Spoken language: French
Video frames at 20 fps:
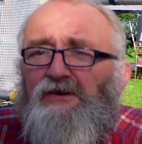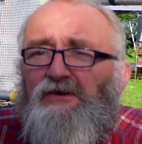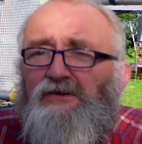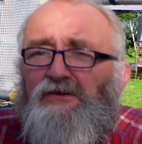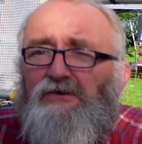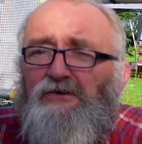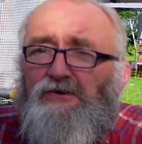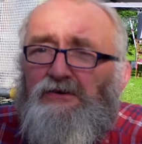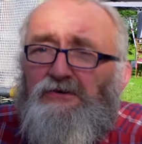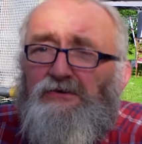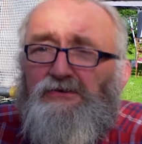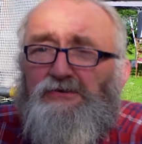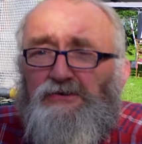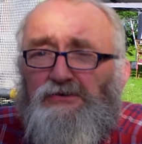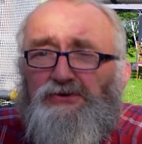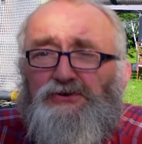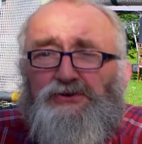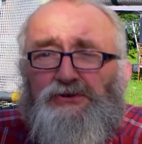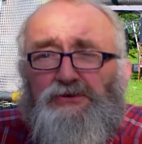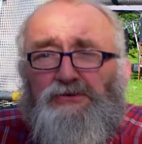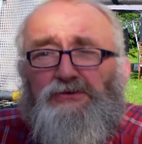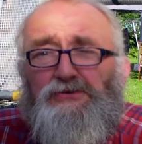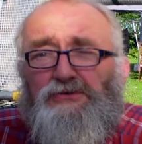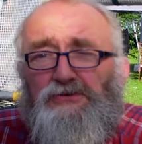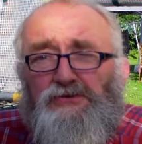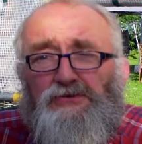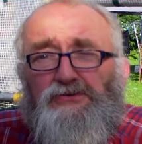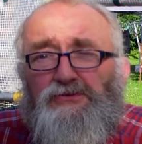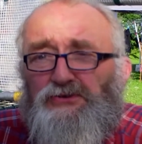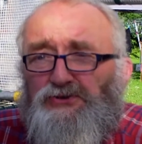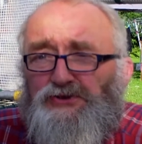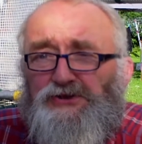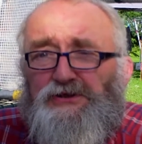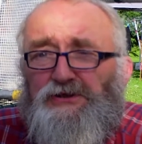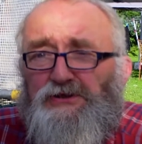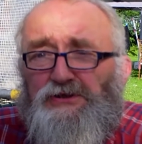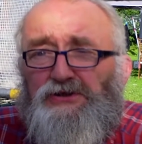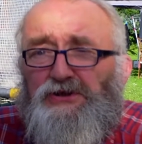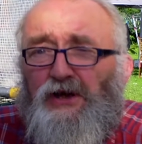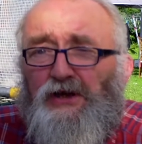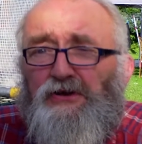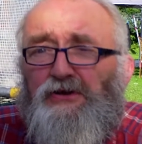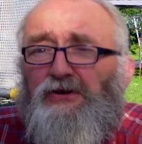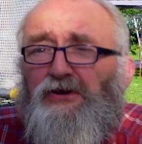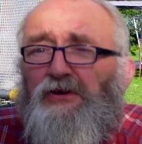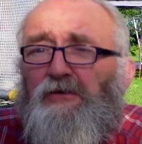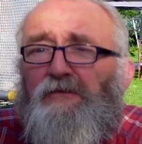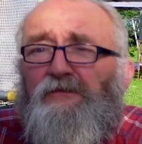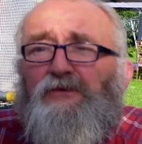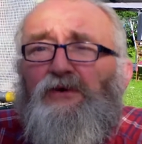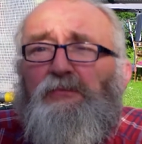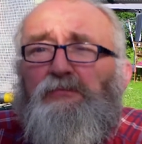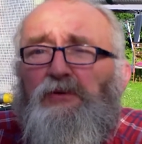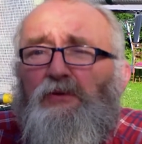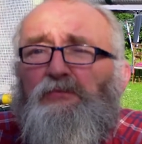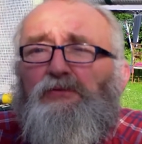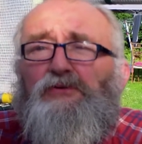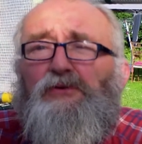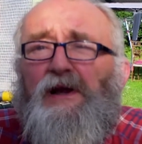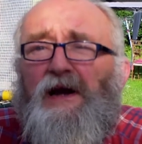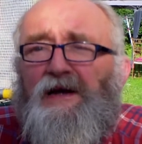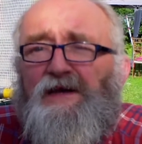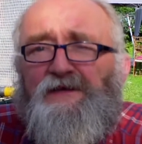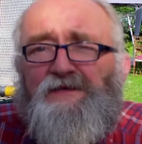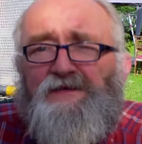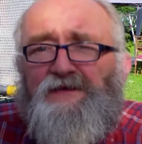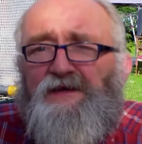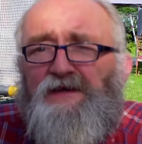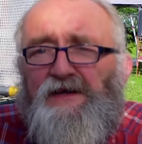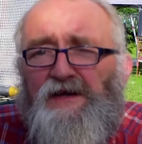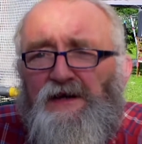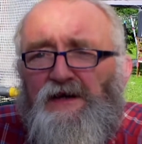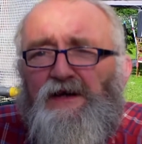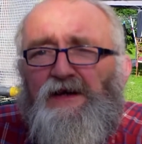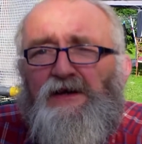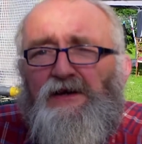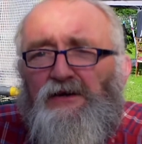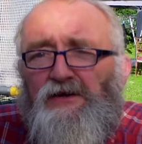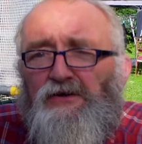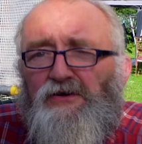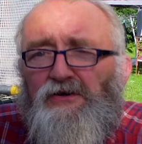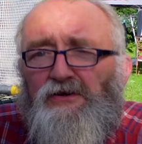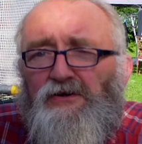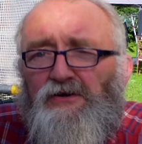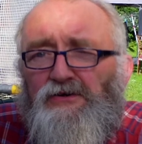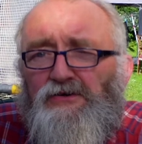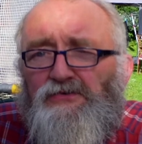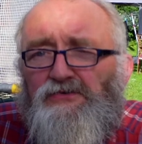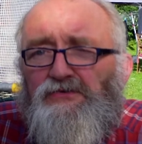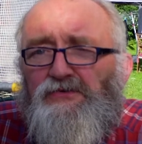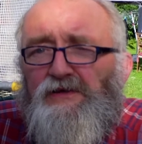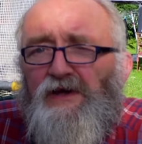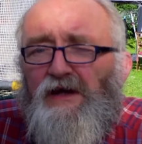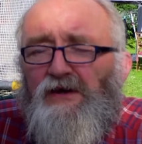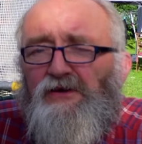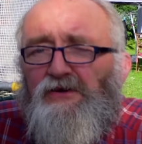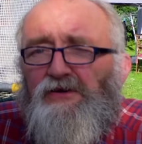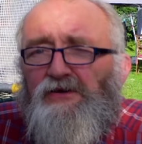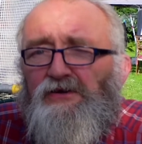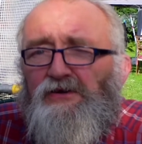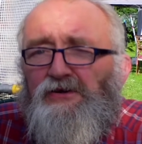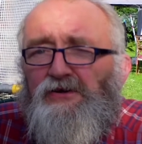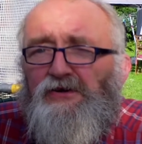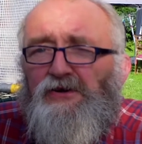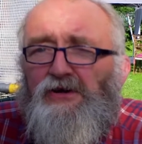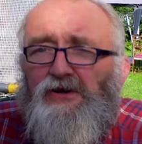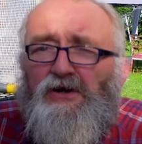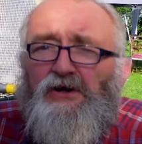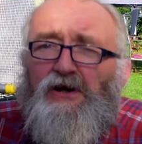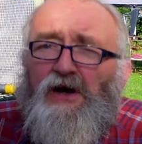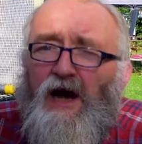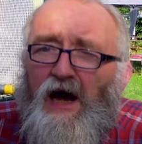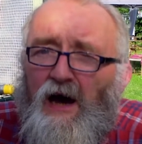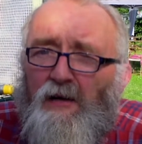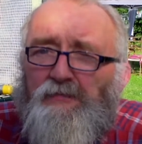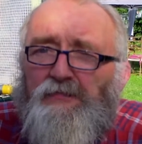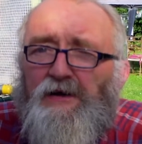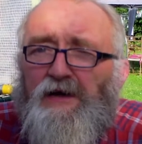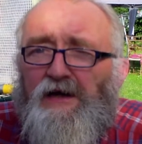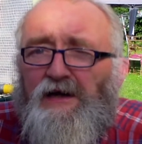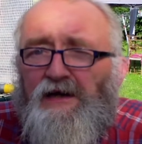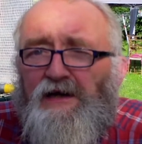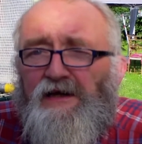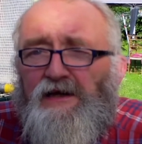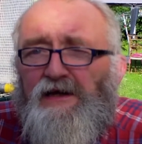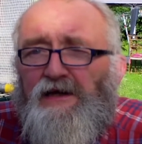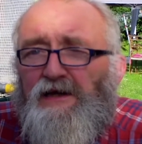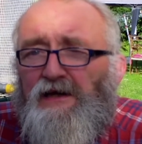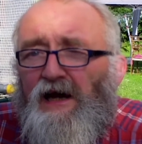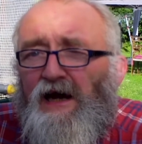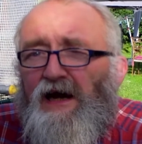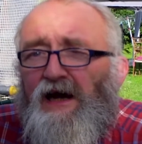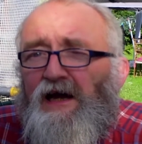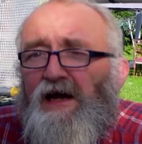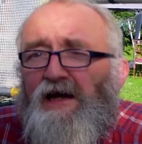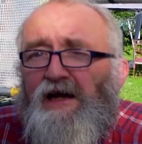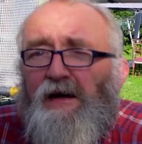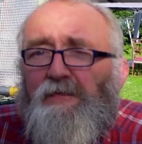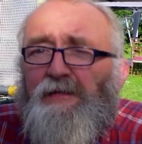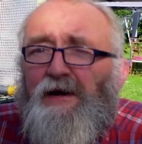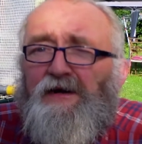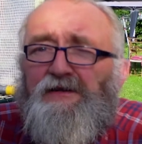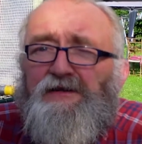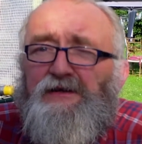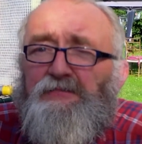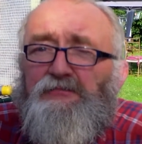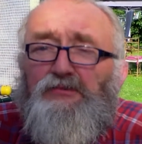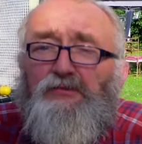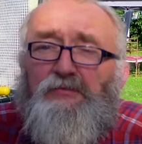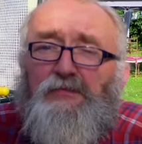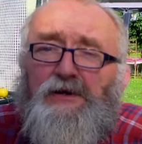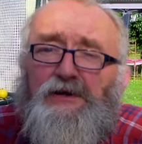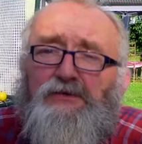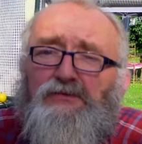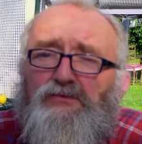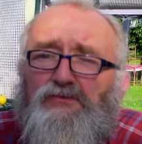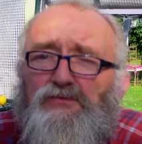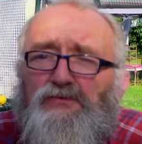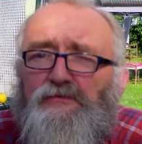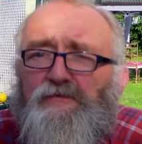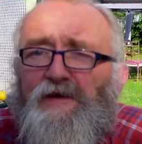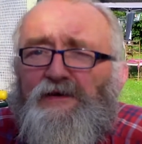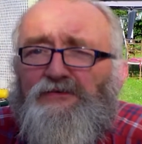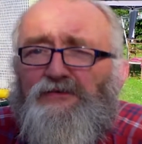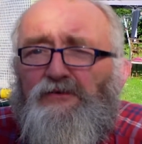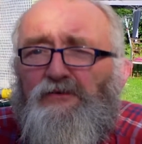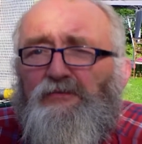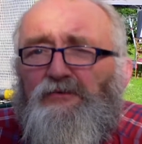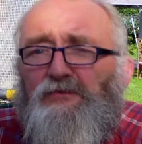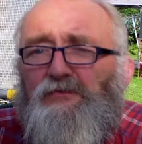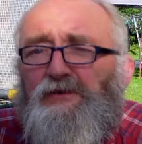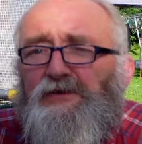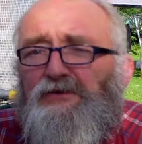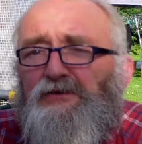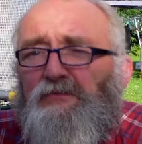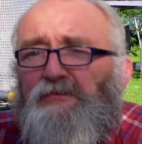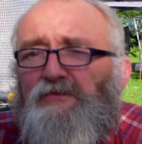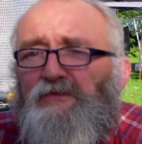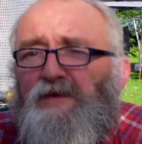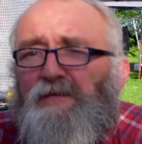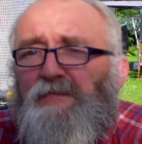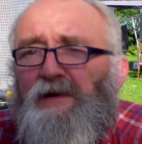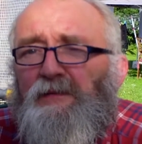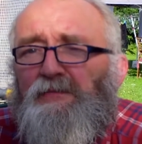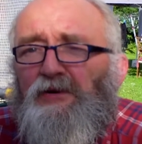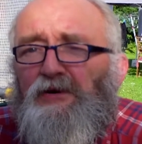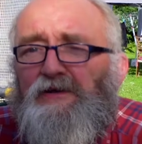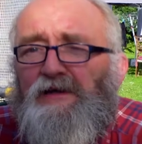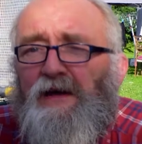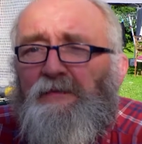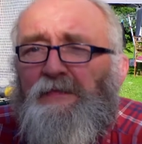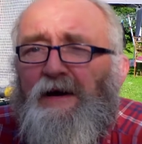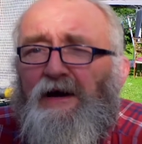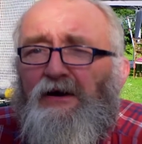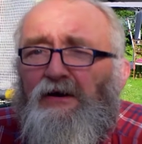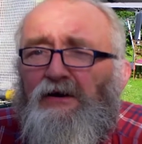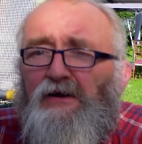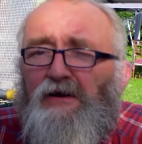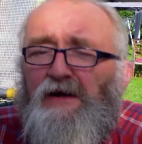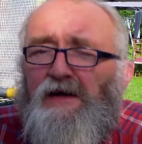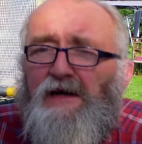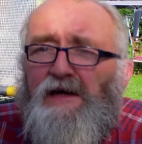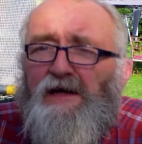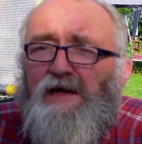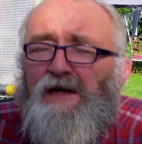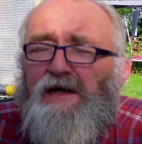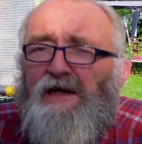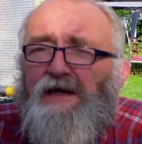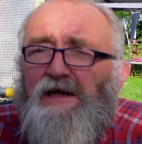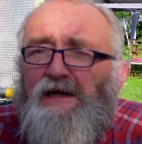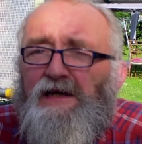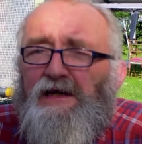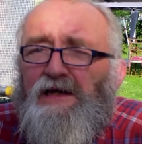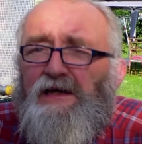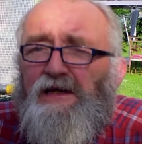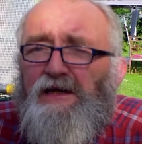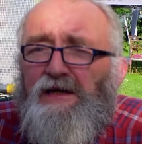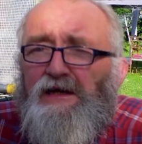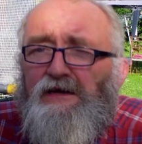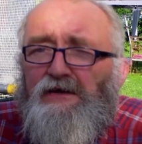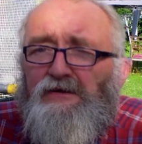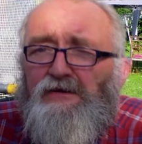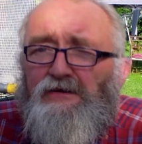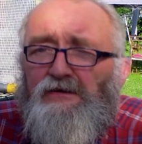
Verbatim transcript: euh, que j'ai d'ailleurs fort popularisé euh, tout à l'heure après la, partie publique, où de toute façon le public ne pouvait pas prendre la parole. Et